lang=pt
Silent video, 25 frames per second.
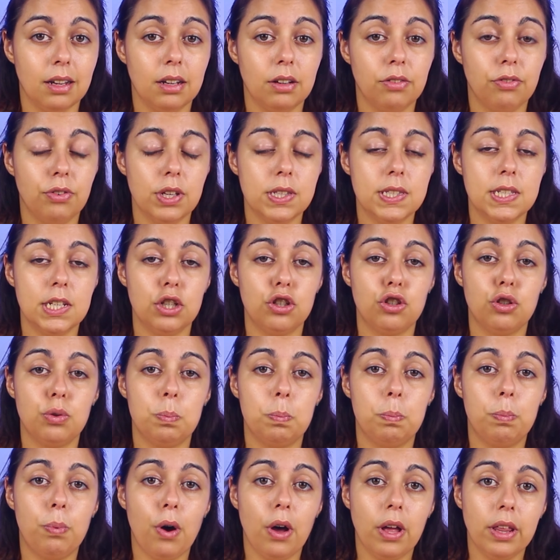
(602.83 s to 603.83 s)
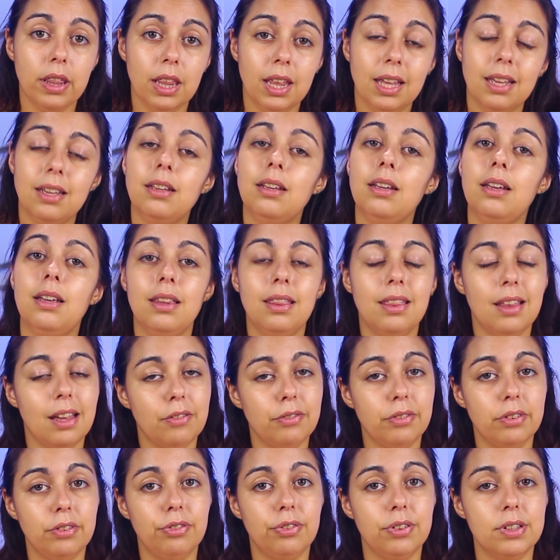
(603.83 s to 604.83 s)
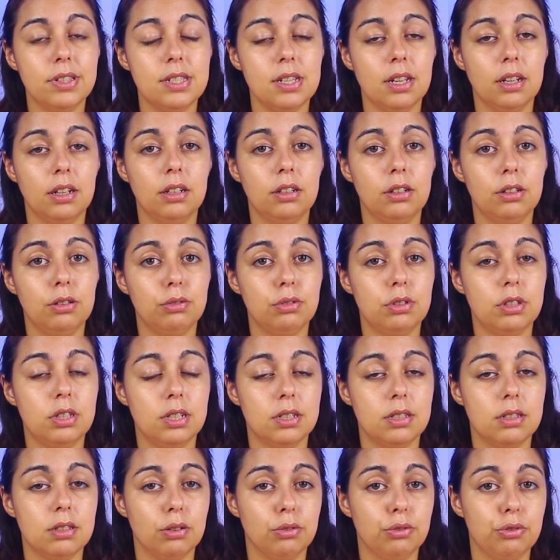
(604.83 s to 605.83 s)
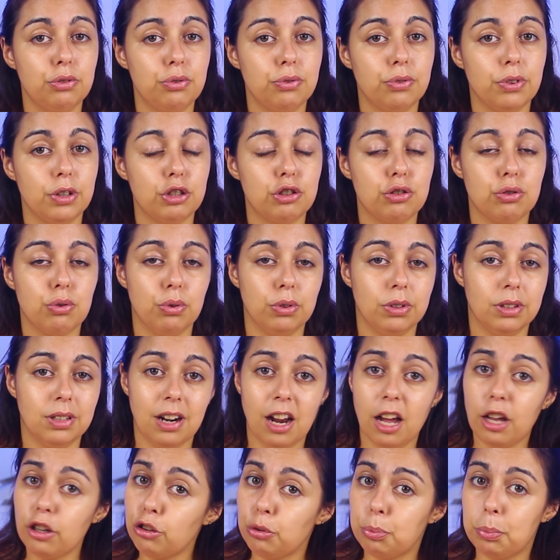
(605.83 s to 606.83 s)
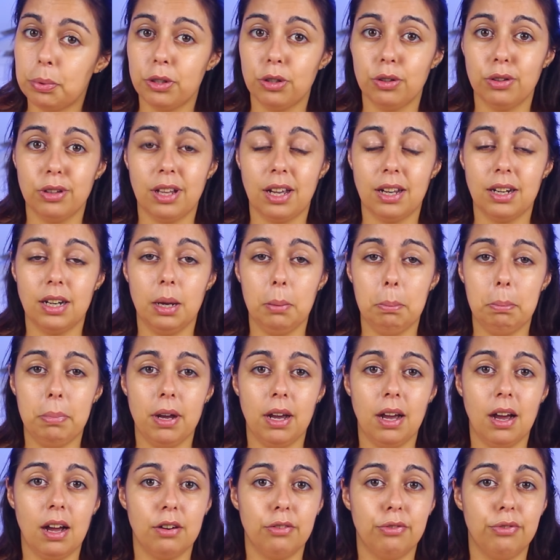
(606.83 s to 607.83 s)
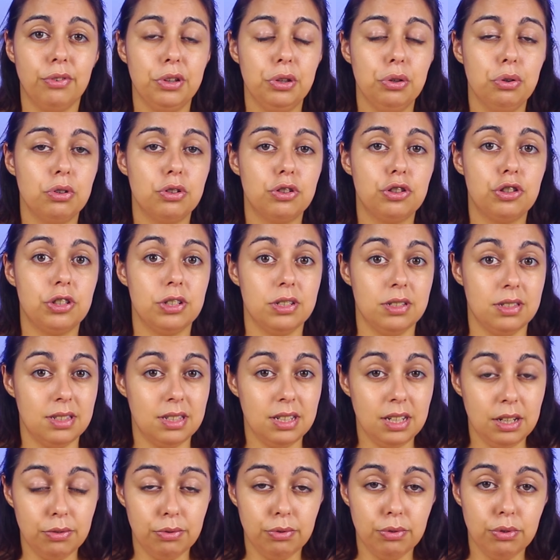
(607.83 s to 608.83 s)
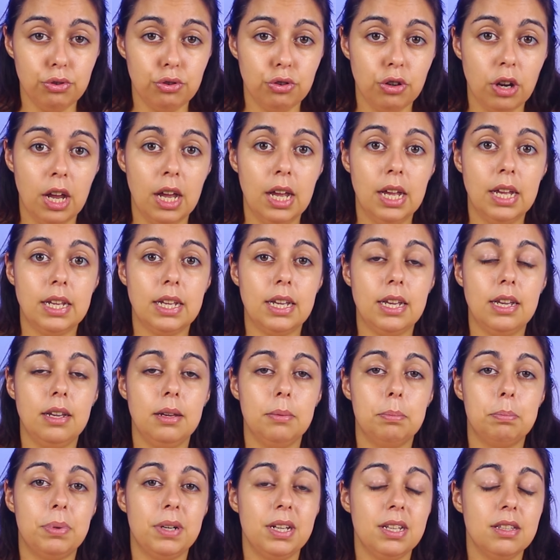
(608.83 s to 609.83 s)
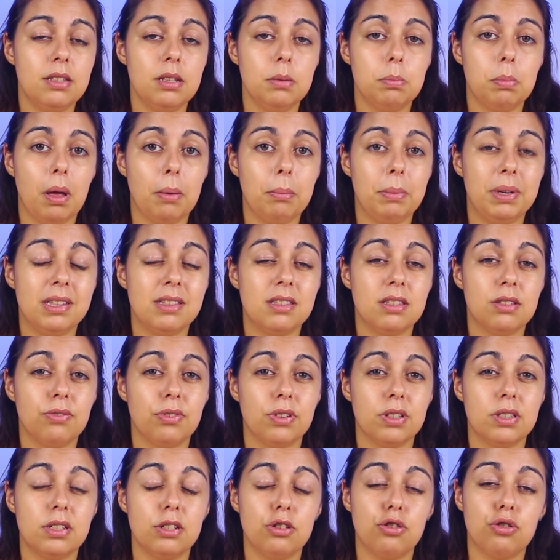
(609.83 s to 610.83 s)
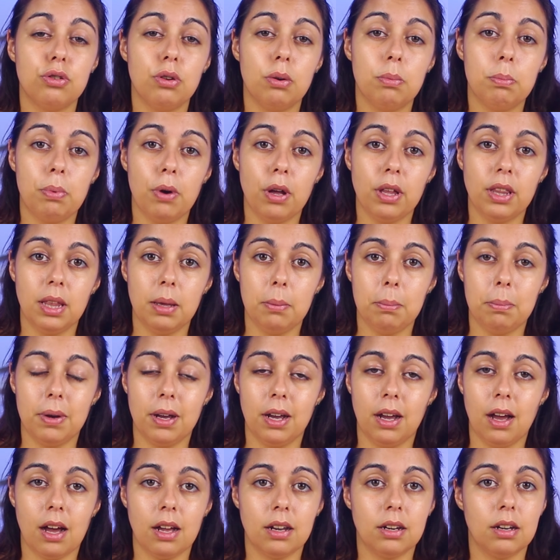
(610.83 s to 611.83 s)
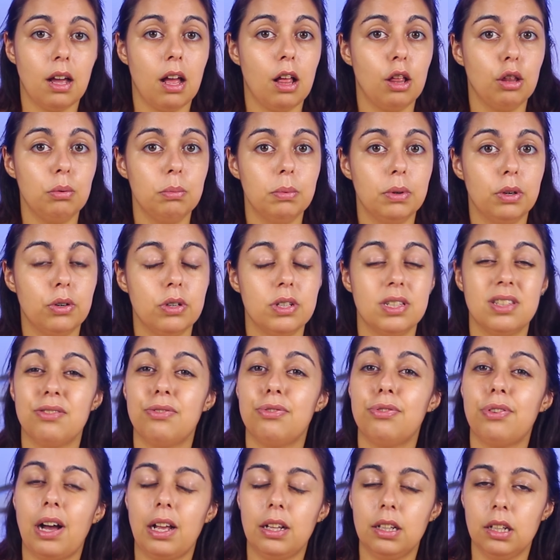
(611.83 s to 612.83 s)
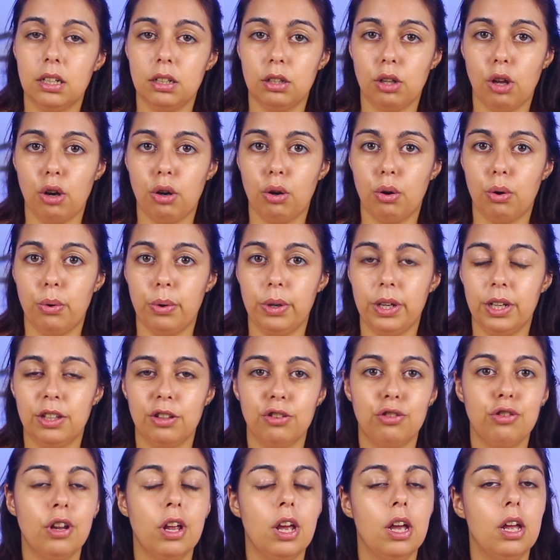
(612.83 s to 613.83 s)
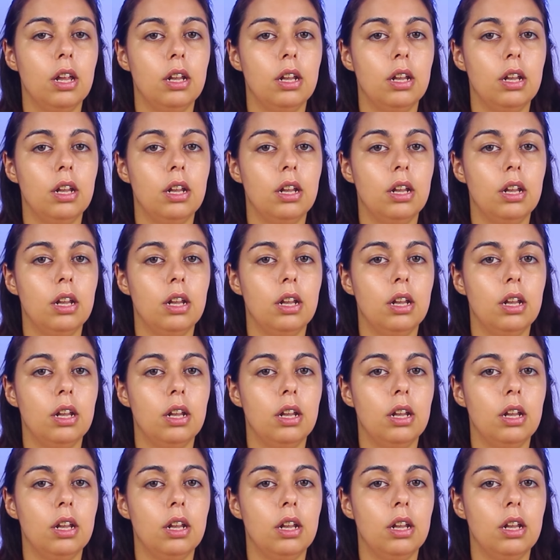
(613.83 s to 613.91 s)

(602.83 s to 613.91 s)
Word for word: a que vocês podem e devem fazer renegociação dos vossos contratos para não estarem a pagar valores excessivos e principalmente se vocês não podem pagar alguma coisa, falem logo com eles,